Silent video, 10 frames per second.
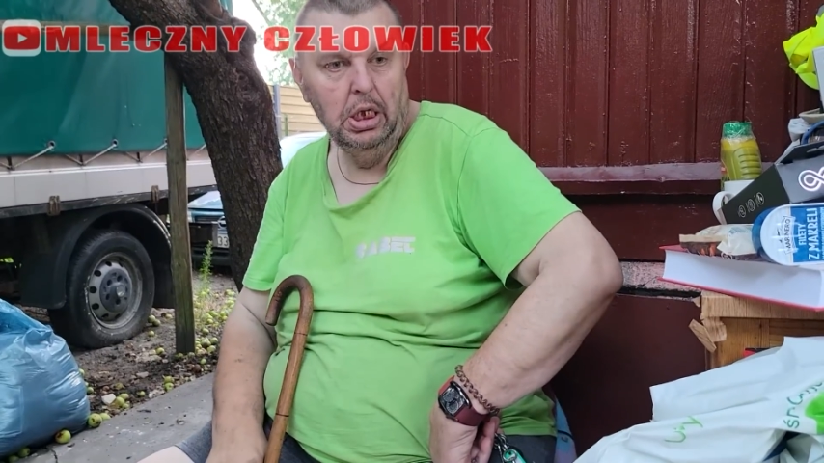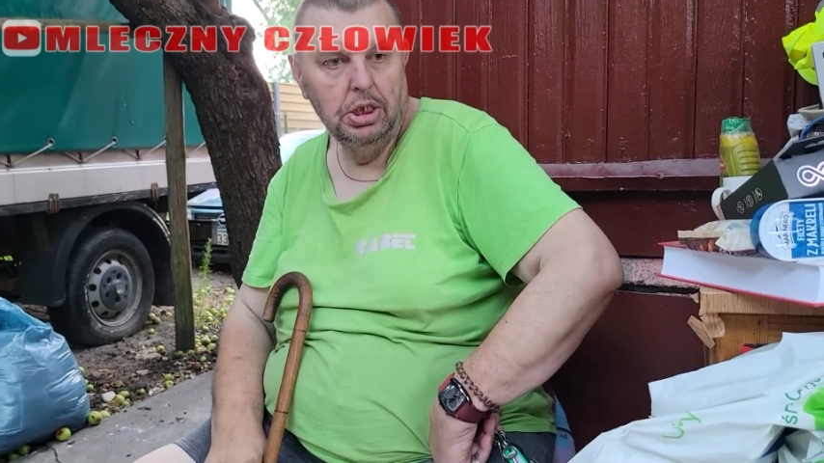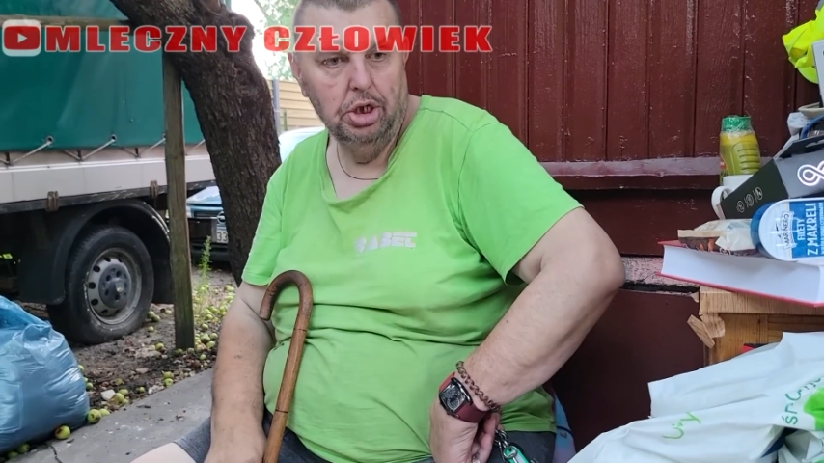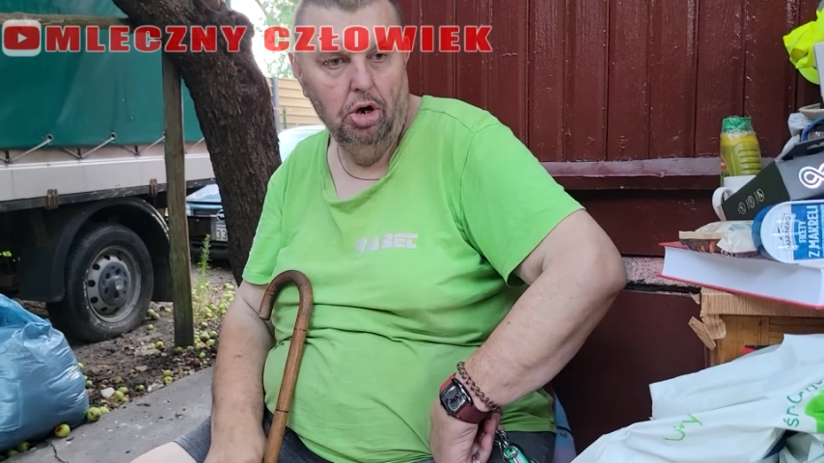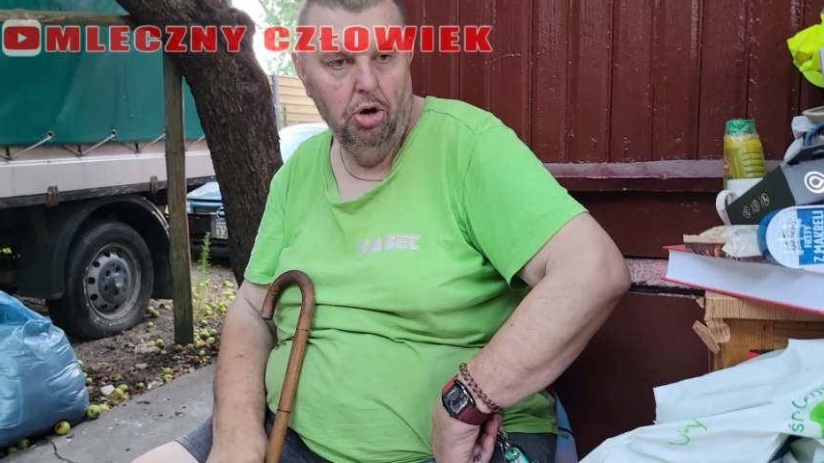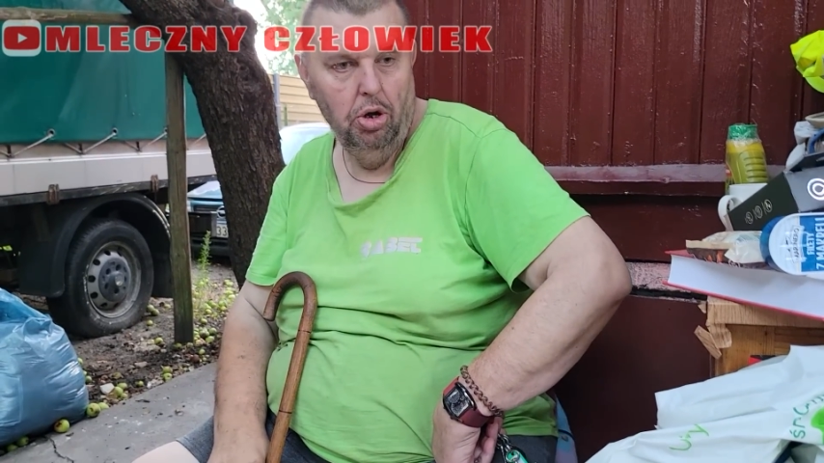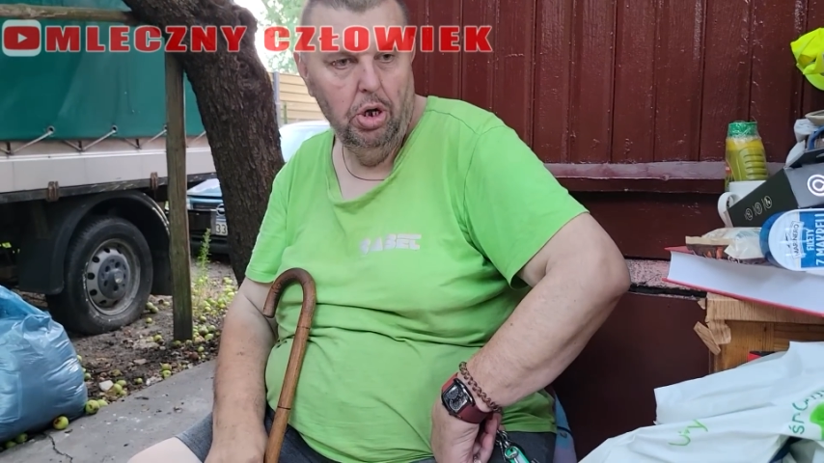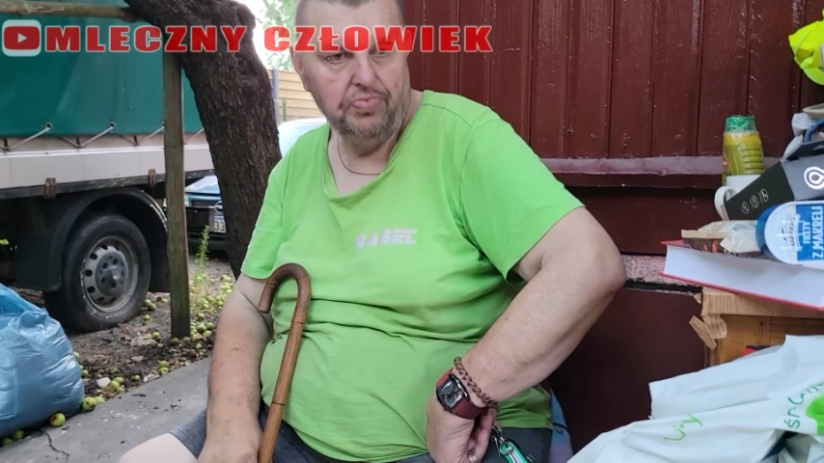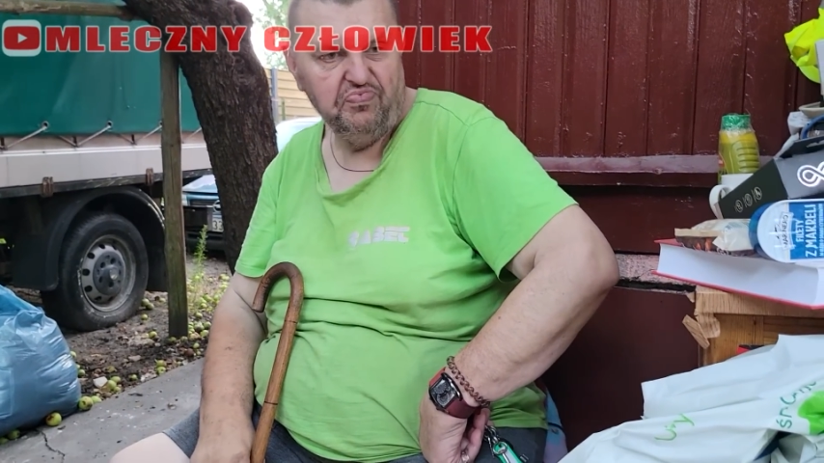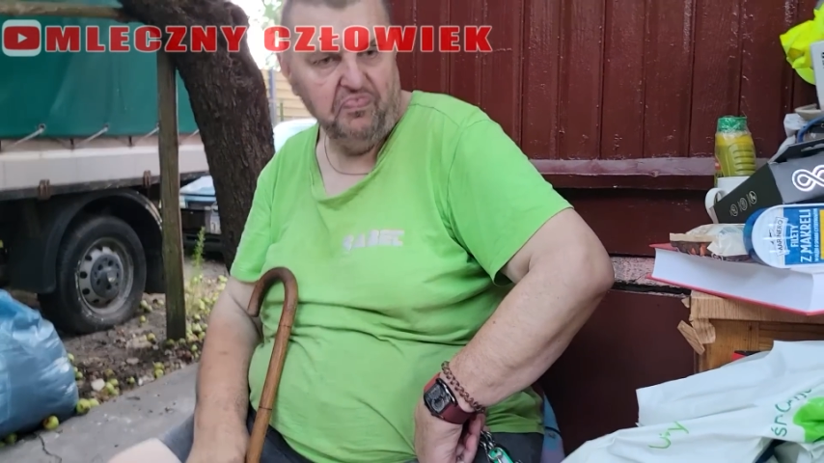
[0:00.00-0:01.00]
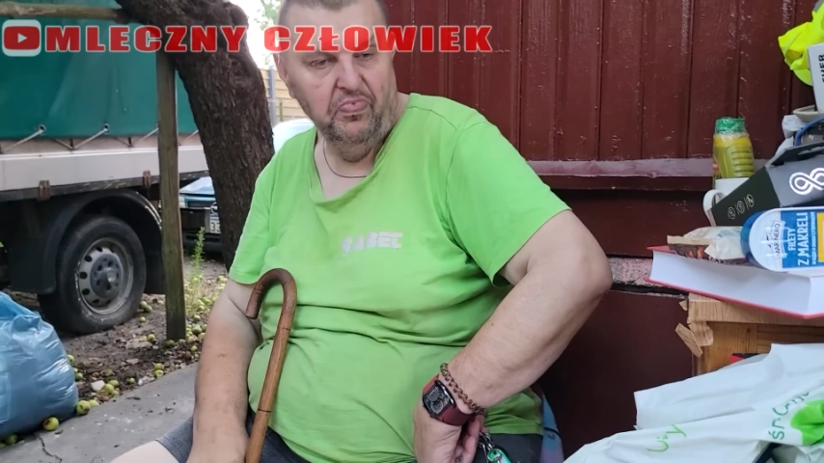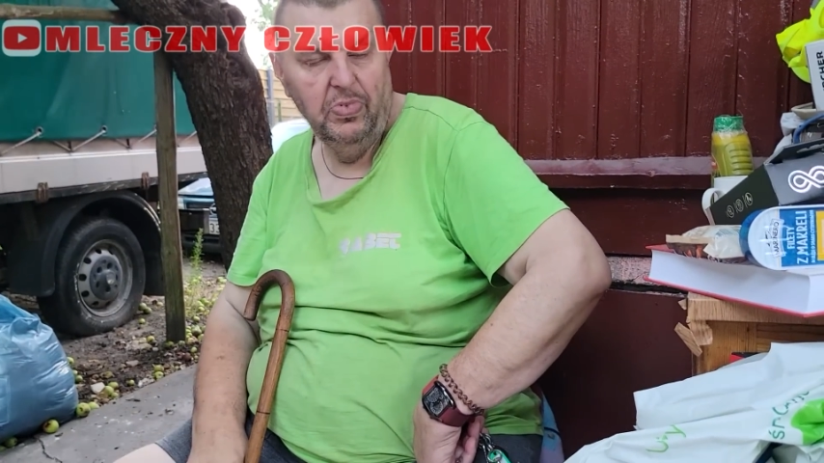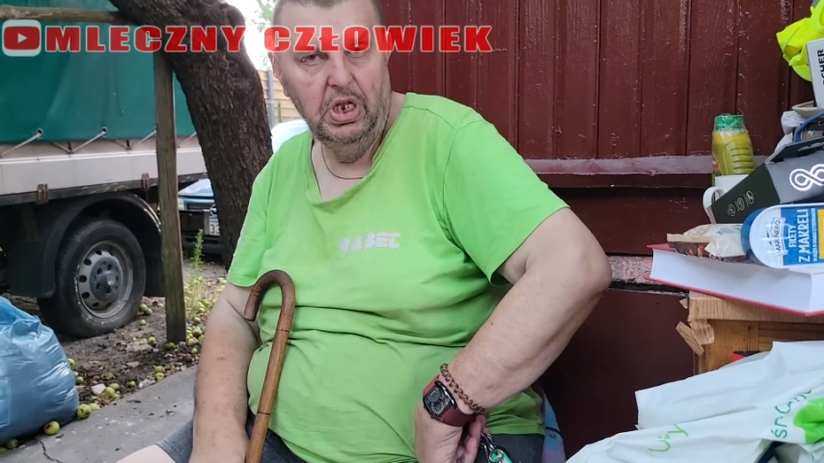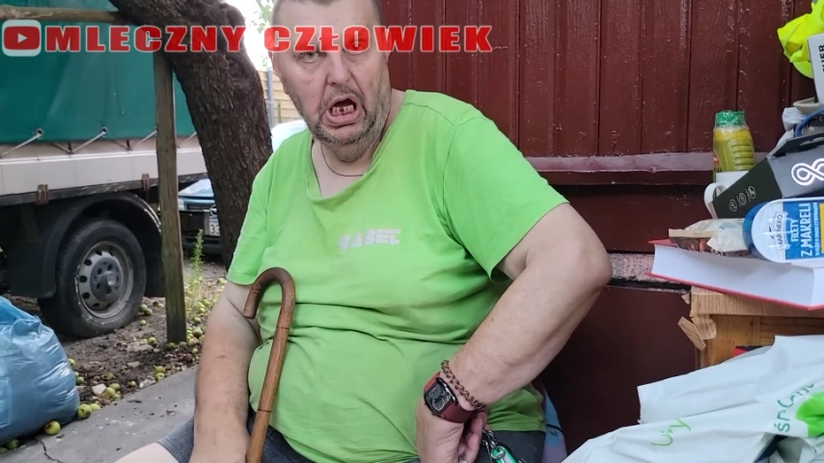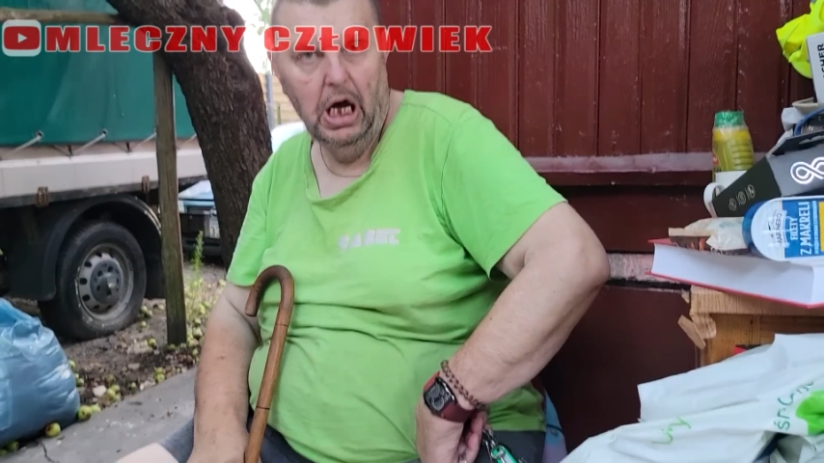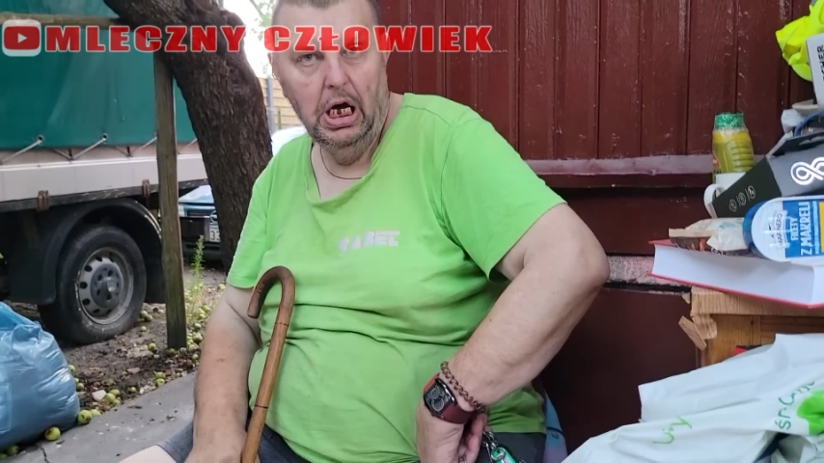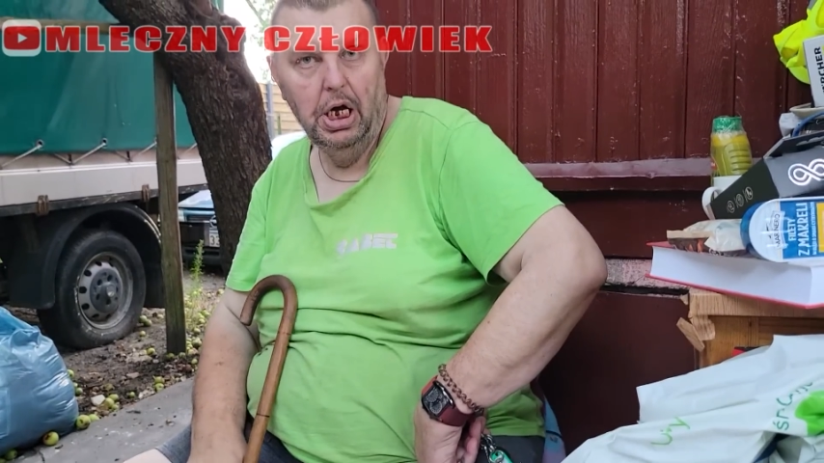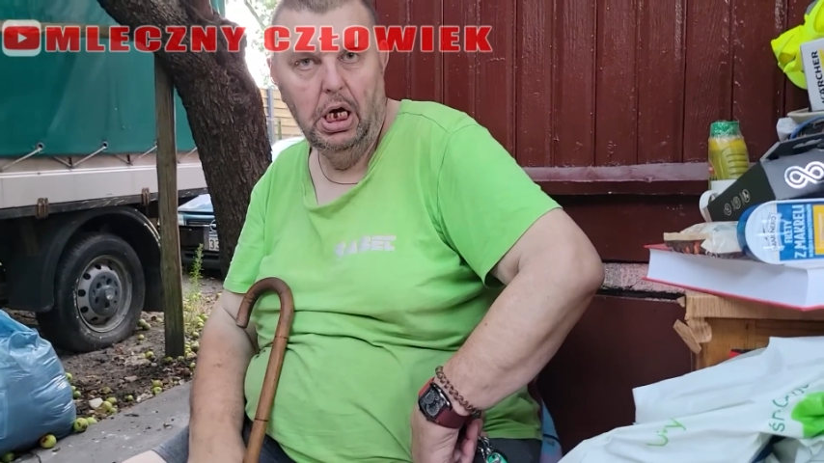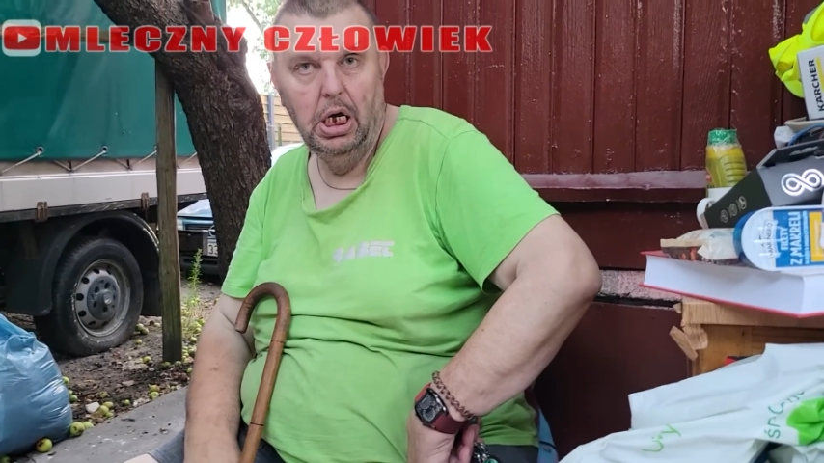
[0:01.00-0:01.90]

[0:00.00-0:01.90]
do, na